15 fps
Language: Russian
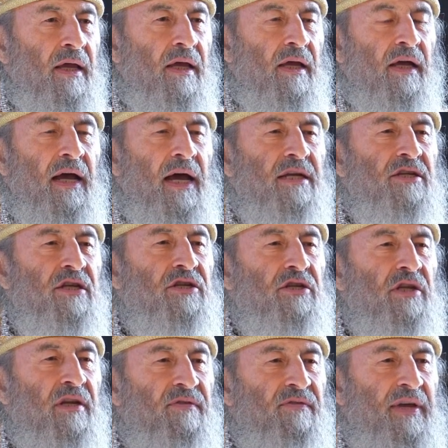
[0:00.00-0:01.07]
Э, каждый
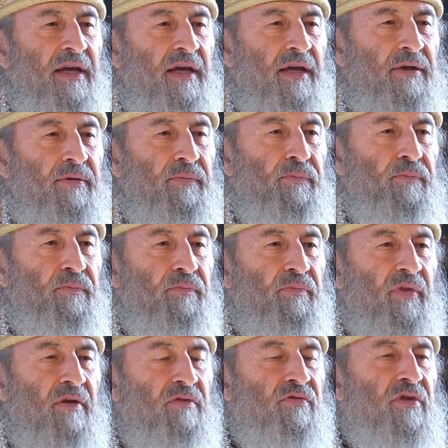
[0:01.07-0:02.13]
человек
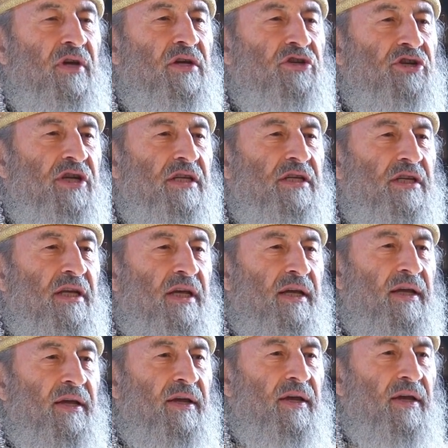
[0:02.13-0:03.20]
в своей жизни
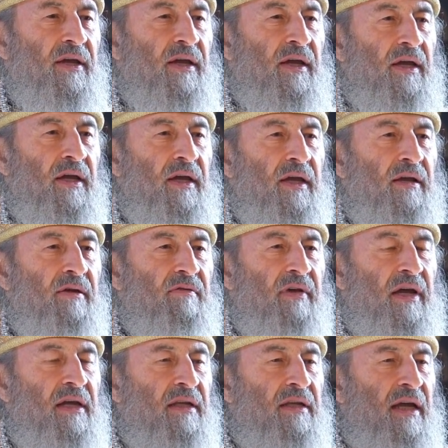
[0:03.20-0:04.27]

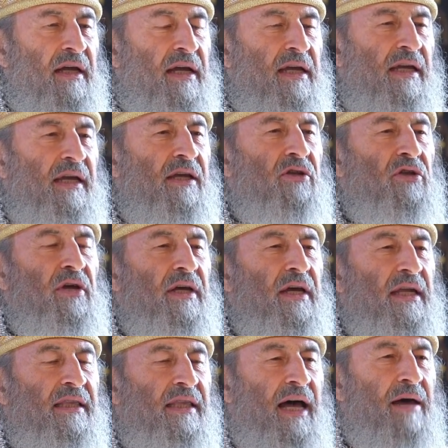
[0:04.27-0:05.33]
на каких-то
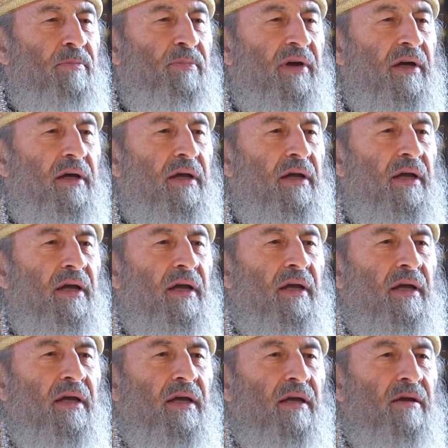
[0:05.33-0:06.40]
этапах
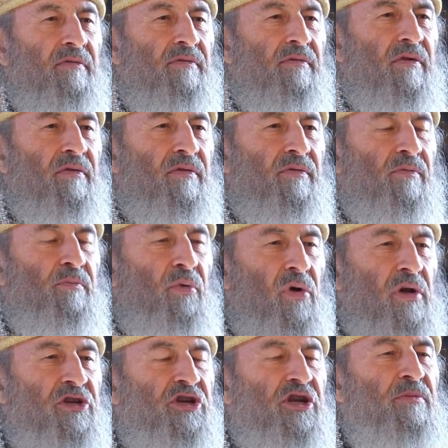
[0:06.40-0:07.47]
в
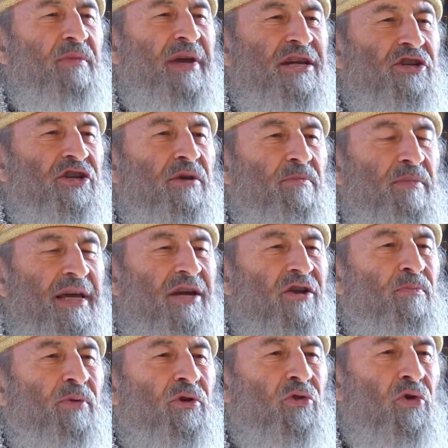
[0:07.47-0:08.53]
большей и меньшей мере
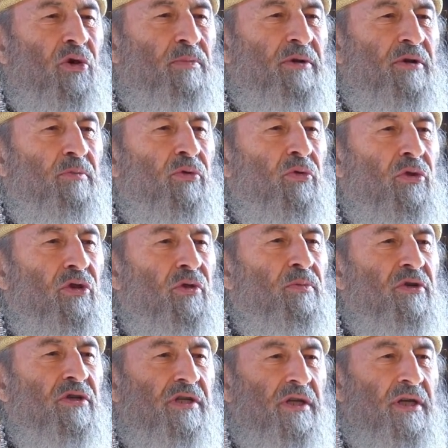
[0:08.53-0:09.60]
подобен
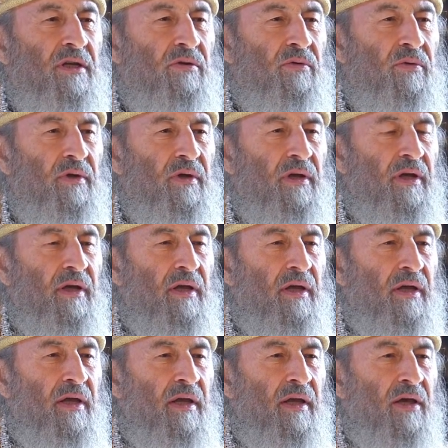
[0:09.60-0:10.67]
блудному сыну.
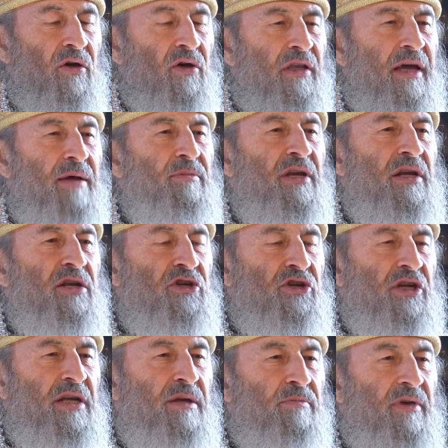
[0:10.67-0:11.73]
Когда мы
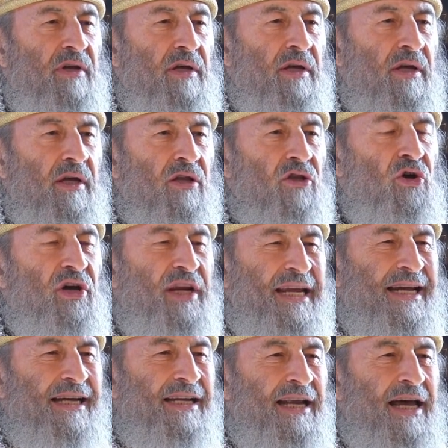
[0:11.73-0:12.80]
грешим, то
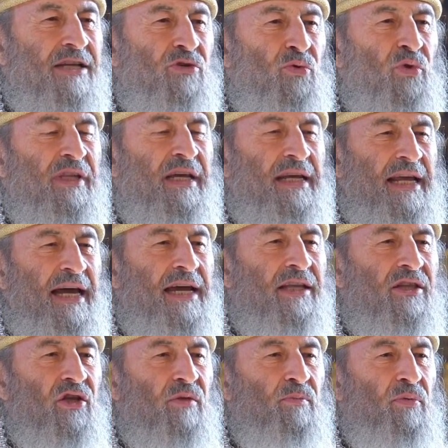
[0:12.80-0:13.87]
грех нас
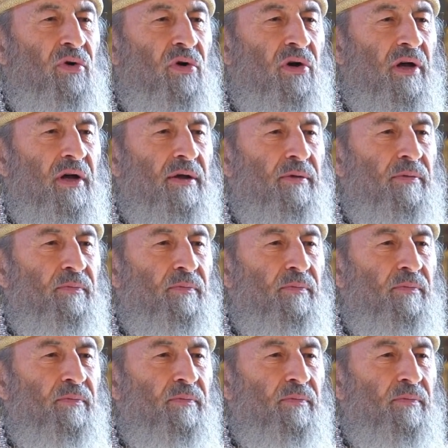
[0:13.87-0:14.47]
удаляет от Бога.